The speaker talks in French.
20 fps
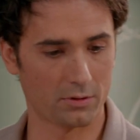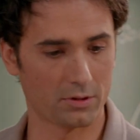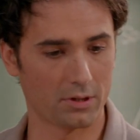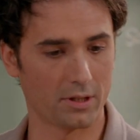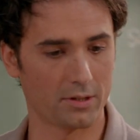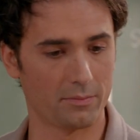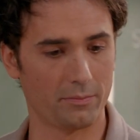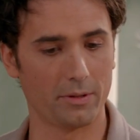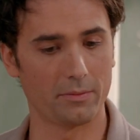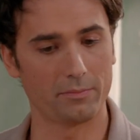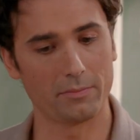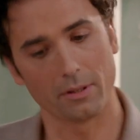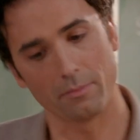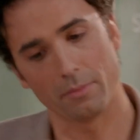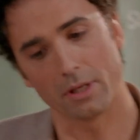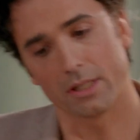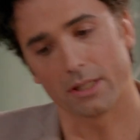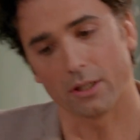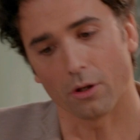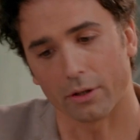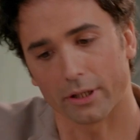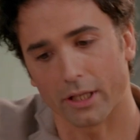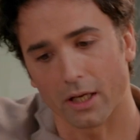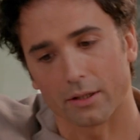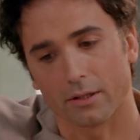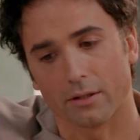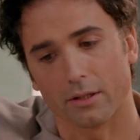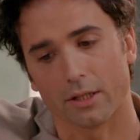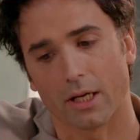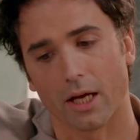ça mais, si,
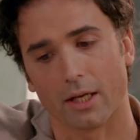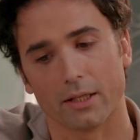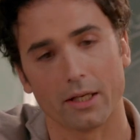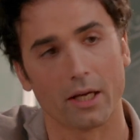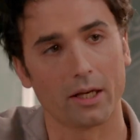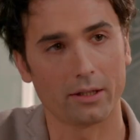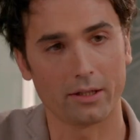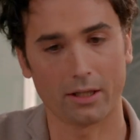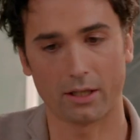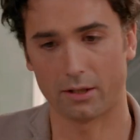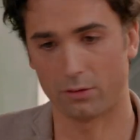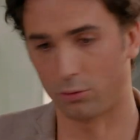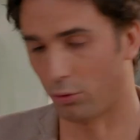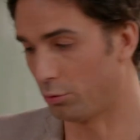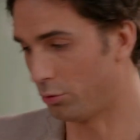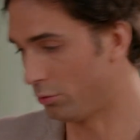regarde, il y a, ton